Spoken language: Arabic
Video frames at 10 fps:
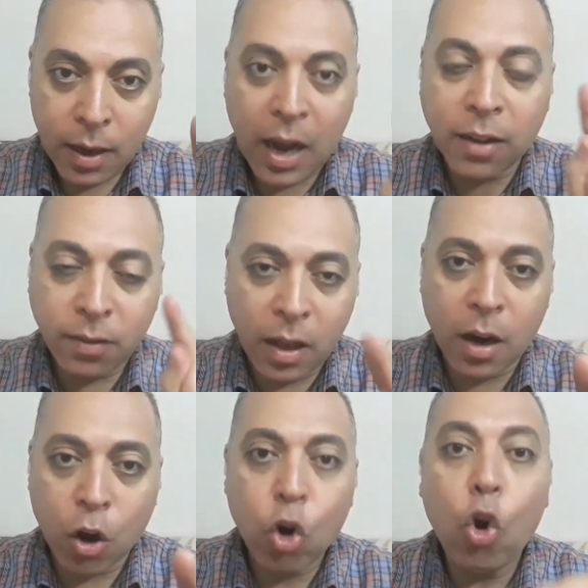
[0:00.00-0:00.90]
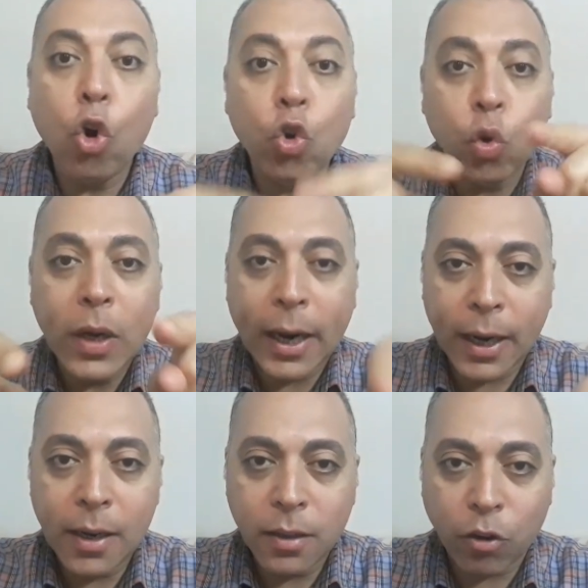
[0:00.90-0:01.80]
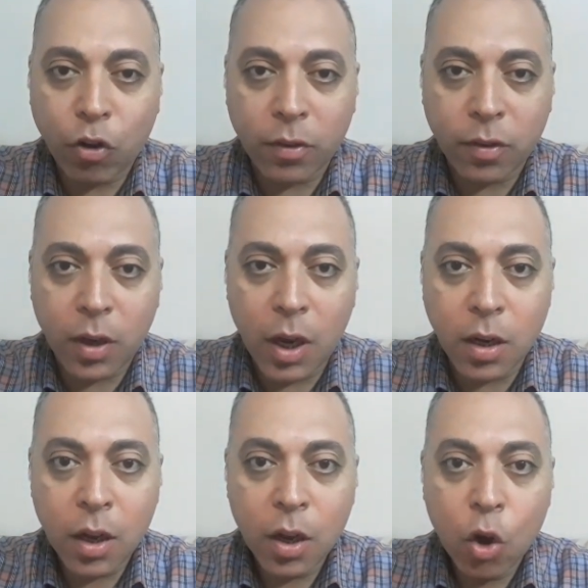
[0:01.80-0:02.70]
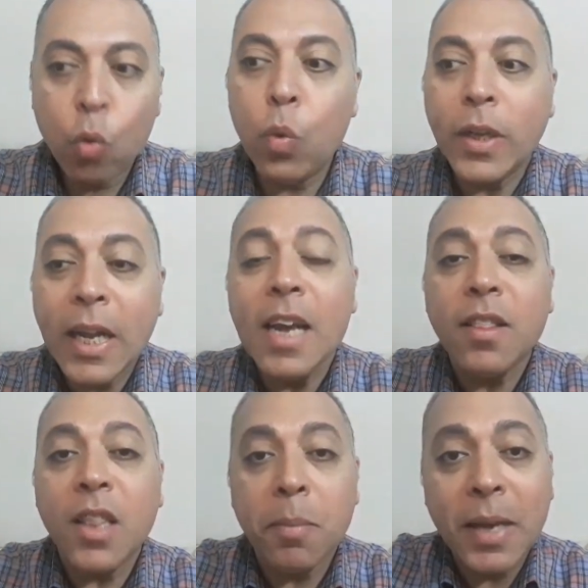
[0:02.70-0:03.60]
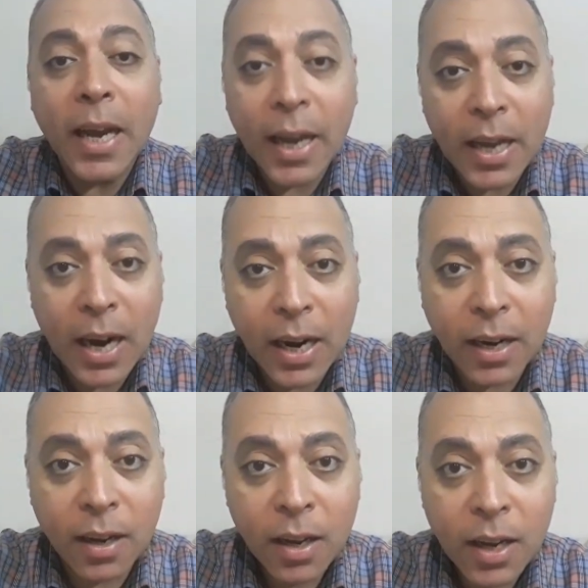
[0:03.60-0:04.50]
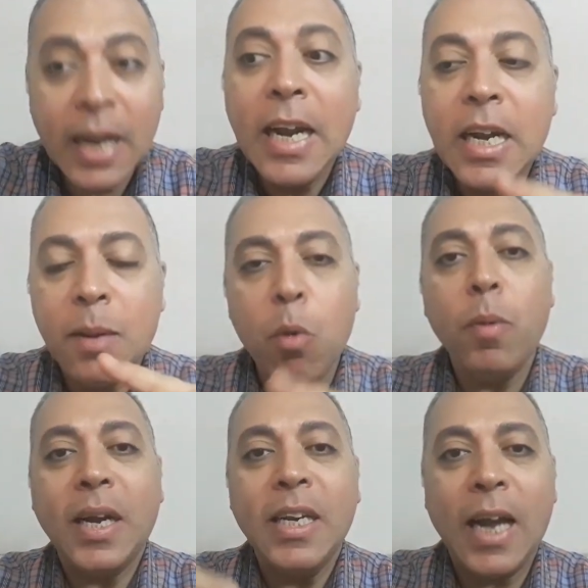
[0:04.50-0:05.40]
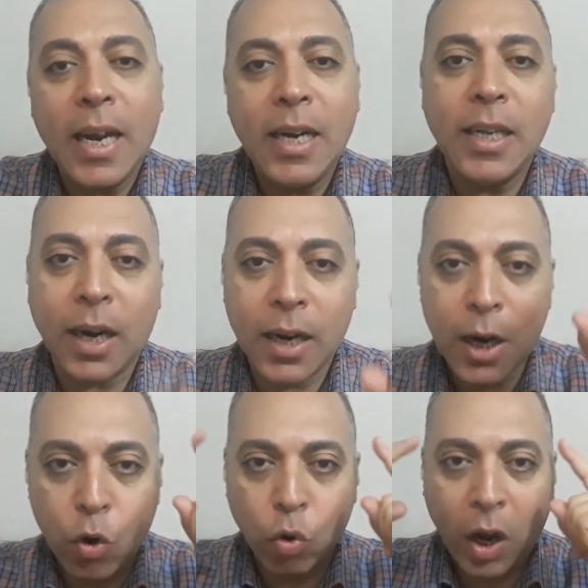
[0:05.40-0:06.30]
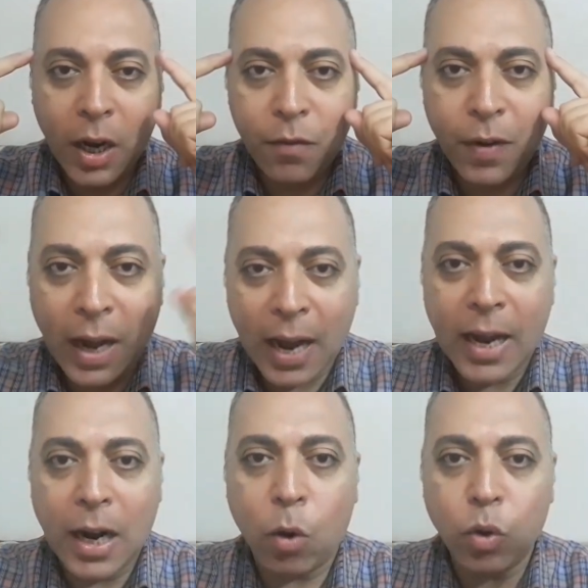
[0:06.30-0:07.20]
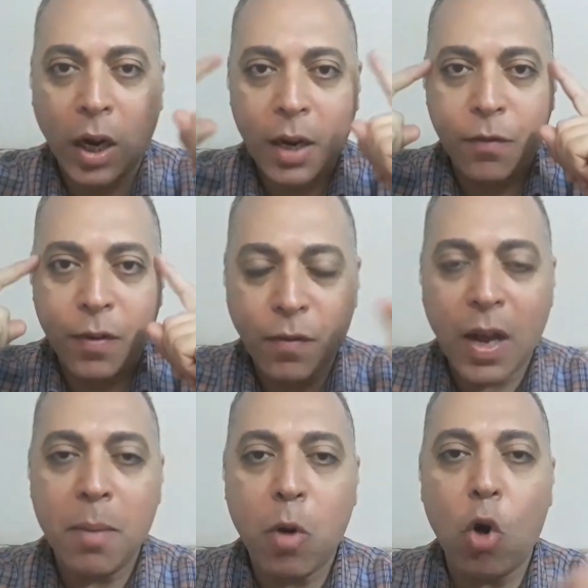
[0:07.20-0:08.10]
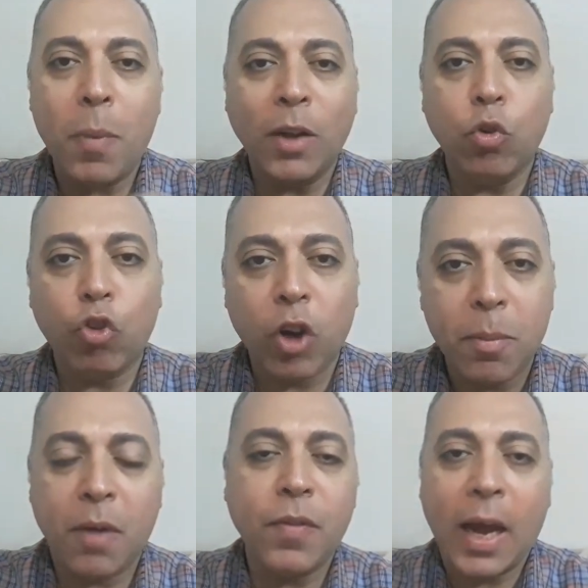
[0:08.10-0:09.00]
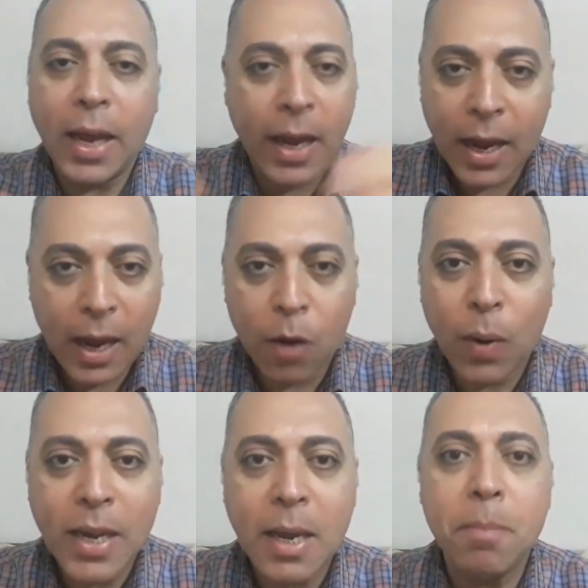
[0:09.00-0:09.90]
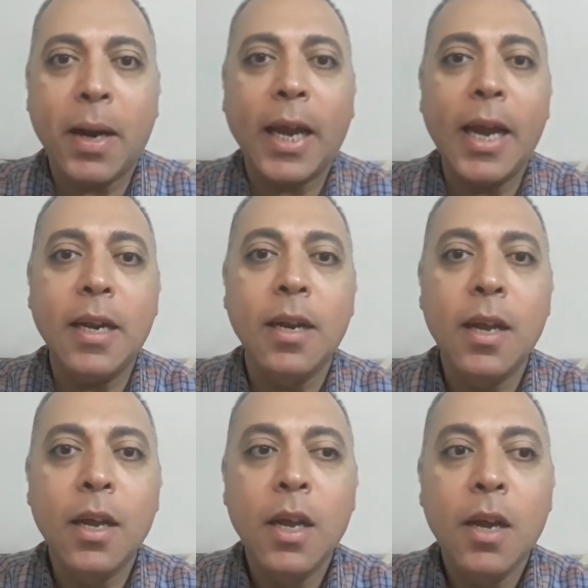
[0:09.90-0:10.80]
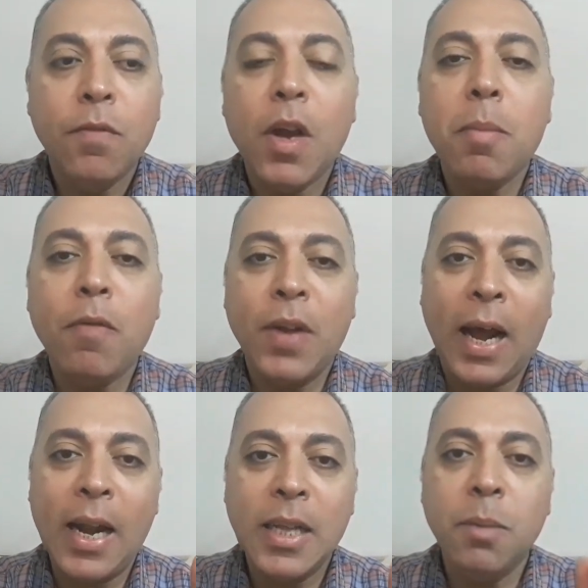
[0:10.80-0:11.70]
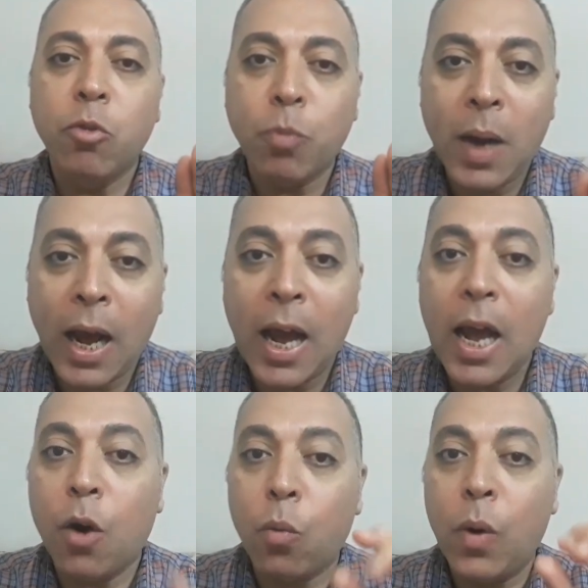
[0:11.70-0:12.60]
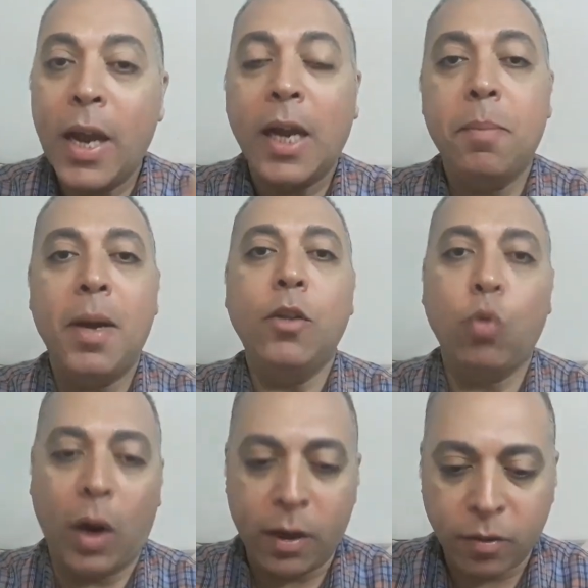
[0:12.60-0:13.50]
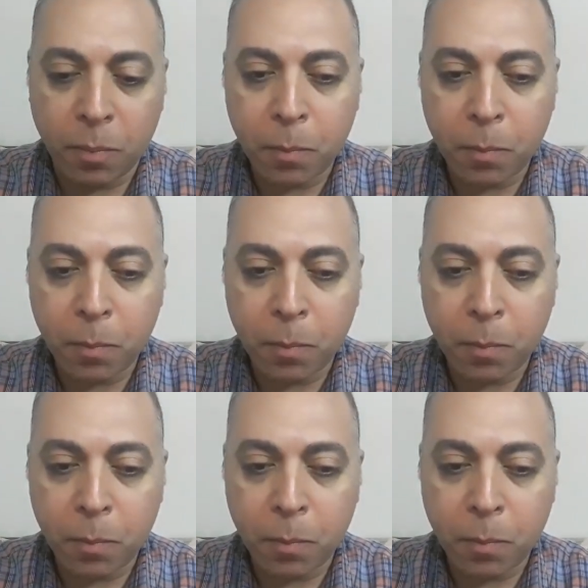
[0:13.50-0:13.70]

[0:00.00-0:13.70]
الضرر حدودك انت شخصيا وتاذي بيه غيرك اللي ممكن يقلدك لانه ضعيف العقل او ضعيف الفهم او ما عندوش خبره في الحياه او ايا مكان فيبقى في الحاله دي مش من حقك ويجب ان تحاسب